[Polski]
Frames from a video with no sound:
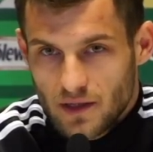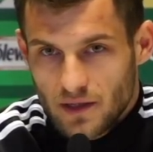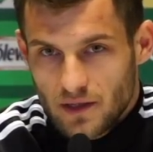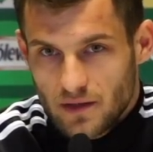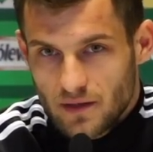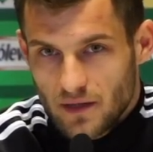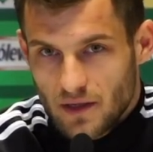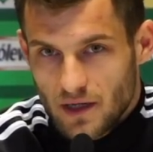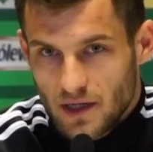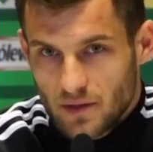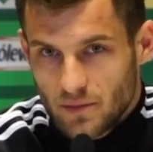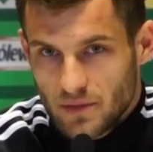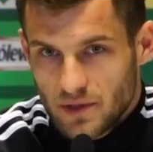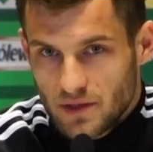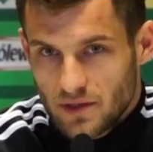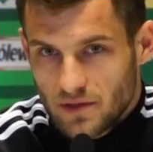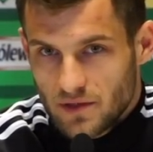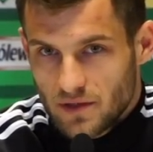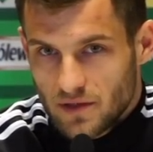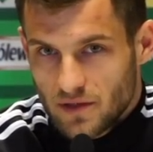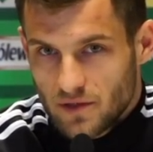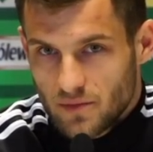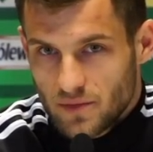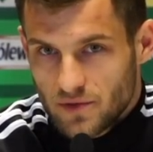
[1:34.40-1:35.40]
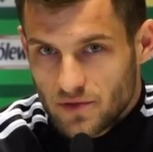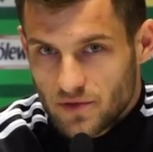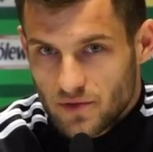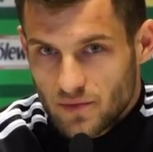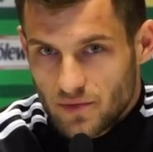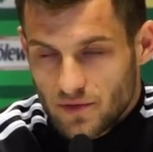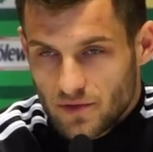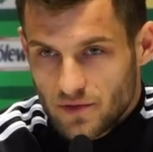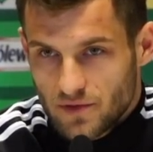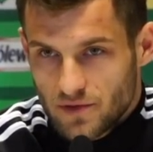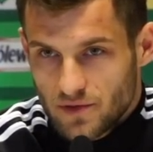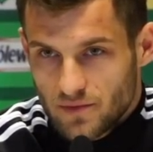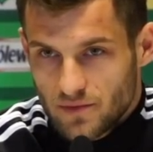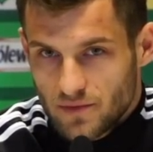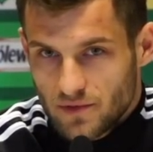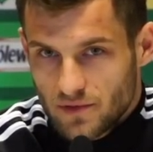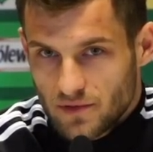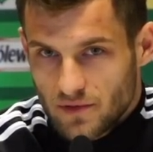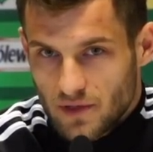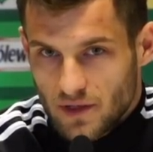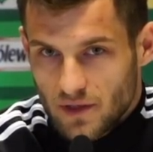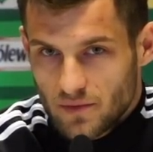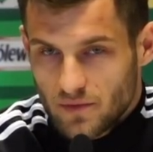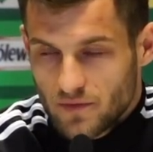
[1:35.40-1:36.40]
No ale my do tego meczu podchodzimy, no
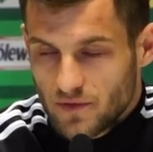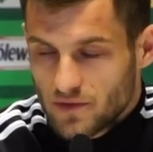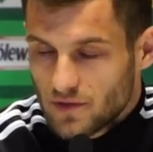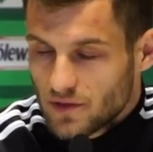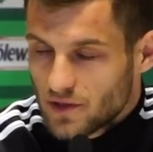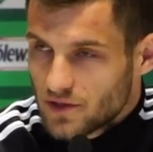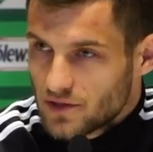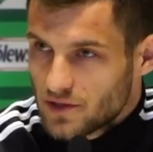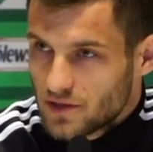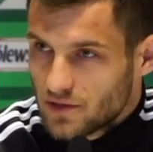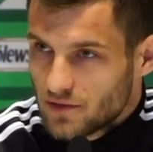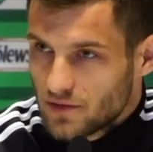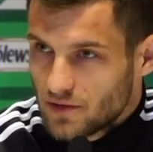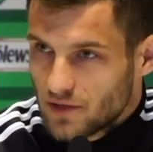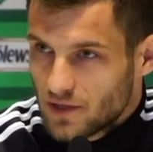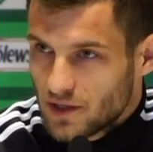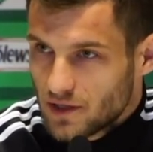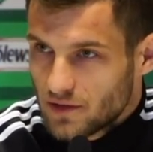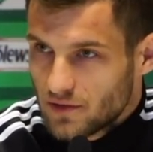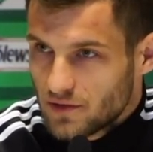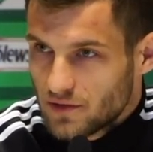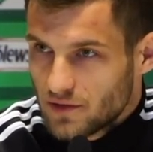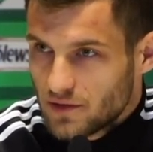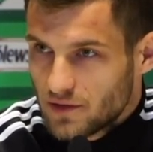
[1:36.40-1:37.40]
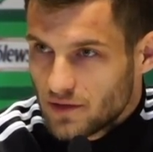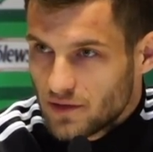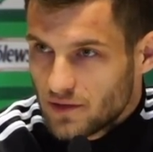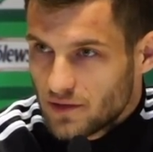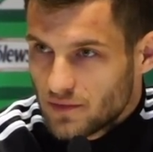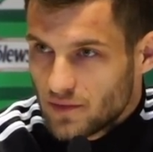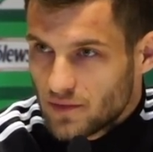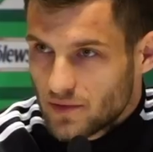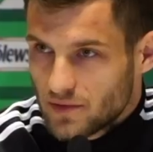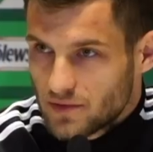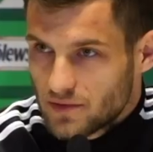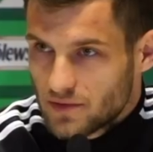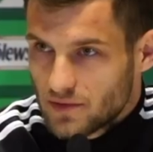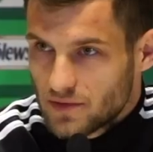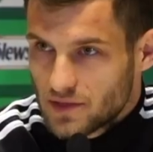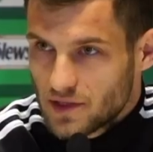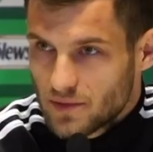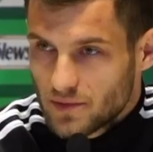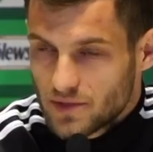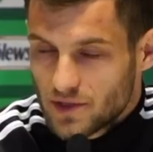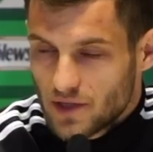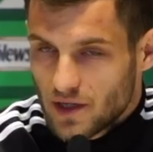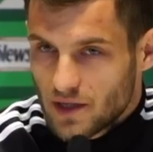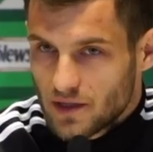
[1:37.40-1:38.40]
tak jak mówię, do każdego innego i po prostu
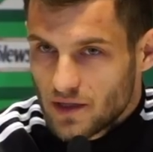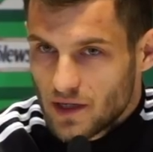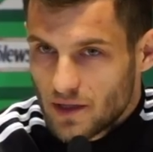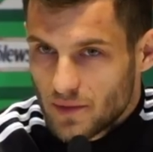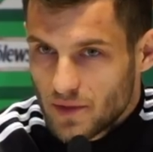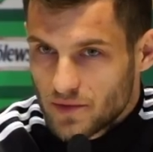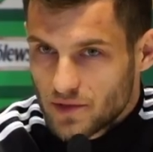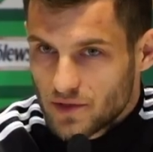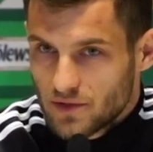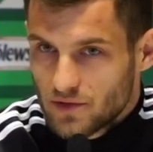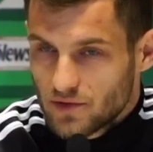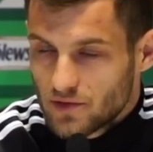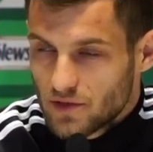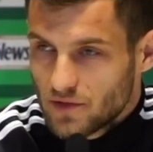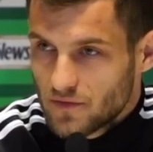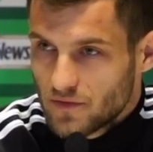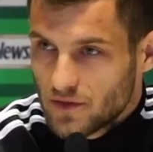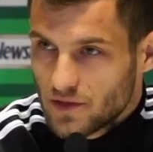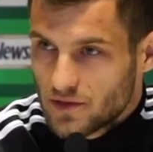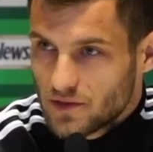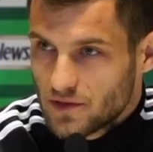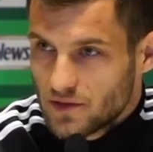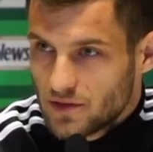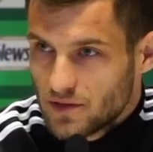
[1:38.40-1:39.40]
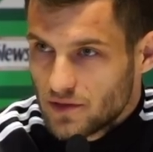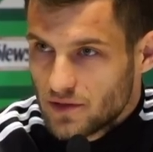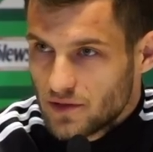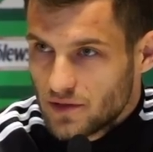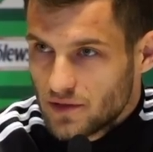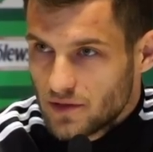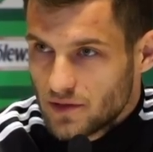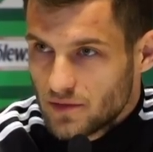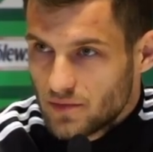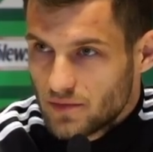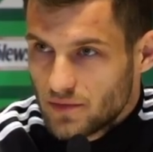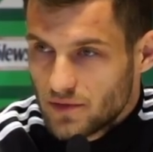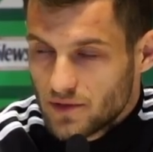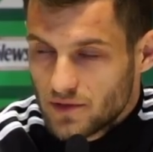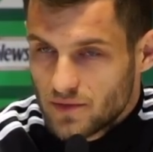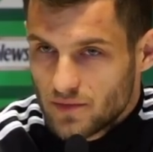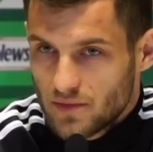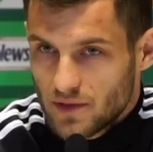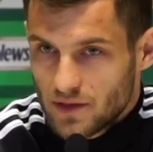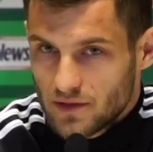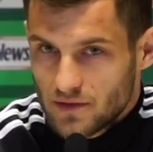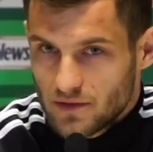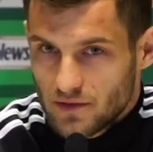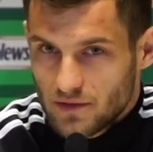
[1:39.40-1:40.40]
chcemy się jak najlepiej przygotować i być
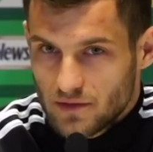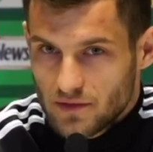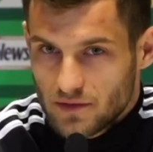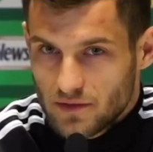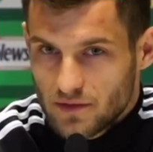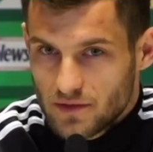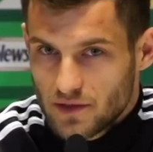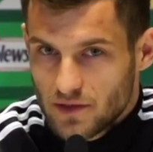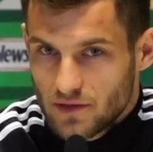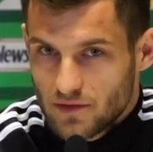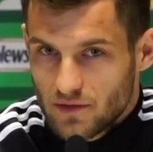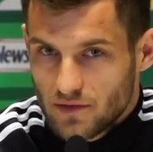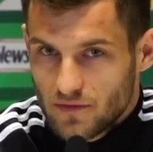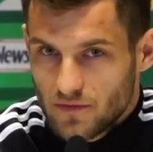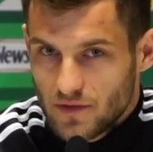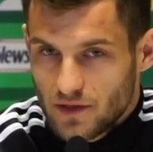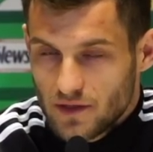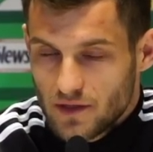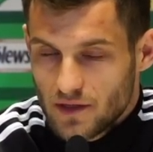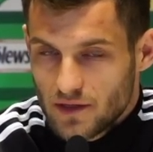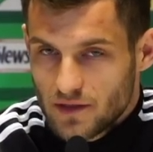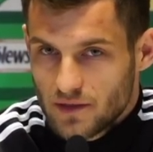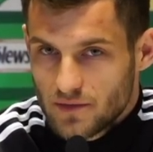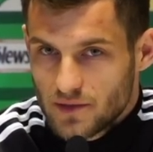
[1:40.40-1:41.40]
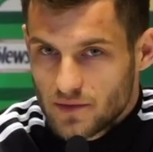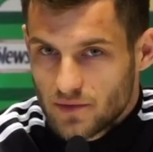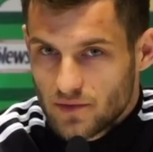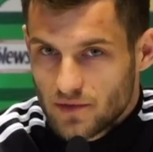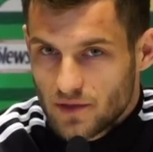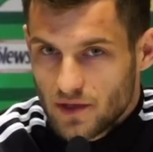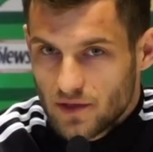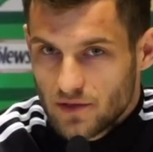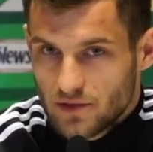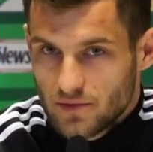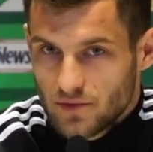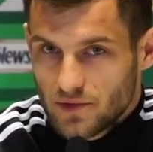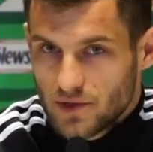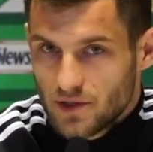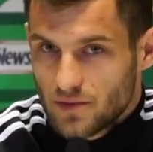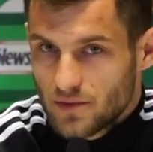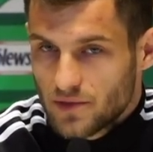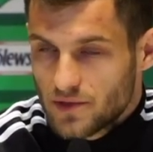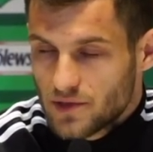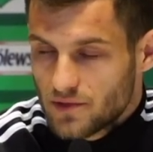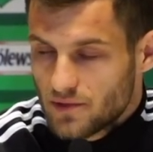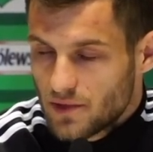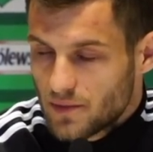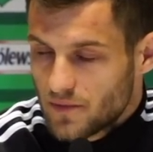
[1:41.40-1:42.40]
bardzo skoncentrowani na tym spotkaniu, bo nie
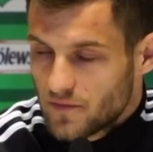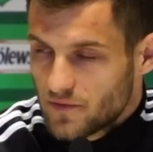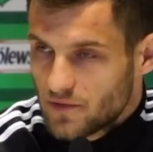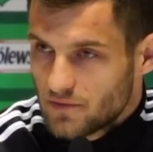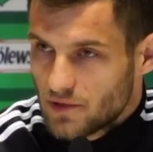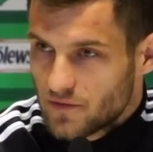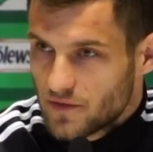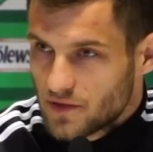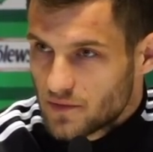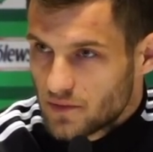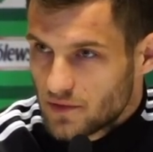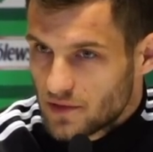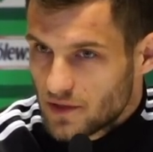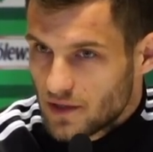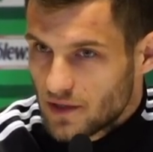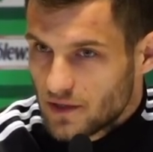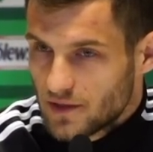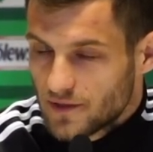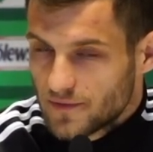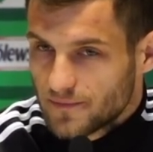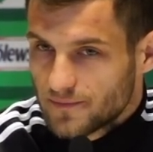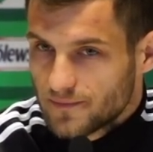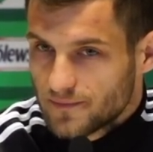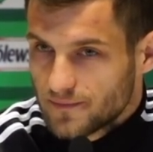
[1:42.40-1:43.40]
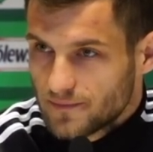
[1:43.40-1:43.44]
będzie na pewno łatwe spotkanie.